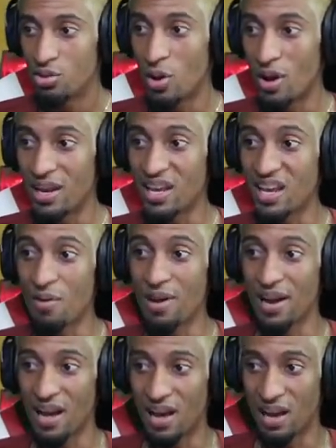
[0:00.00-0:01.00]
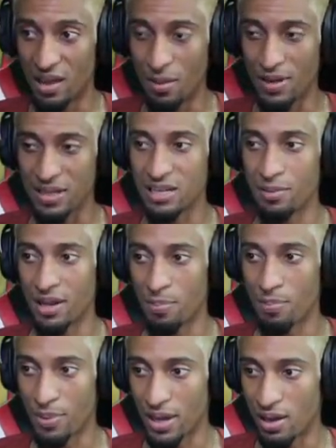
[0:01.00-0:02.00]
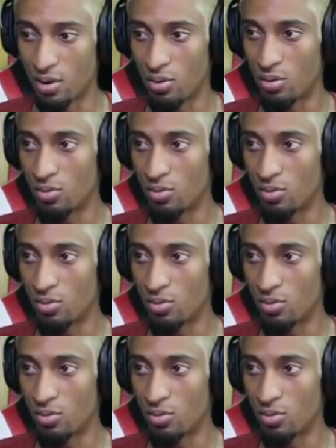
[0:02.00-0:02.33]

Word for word: no hay ni que ver la calidad para saber que pega, loco.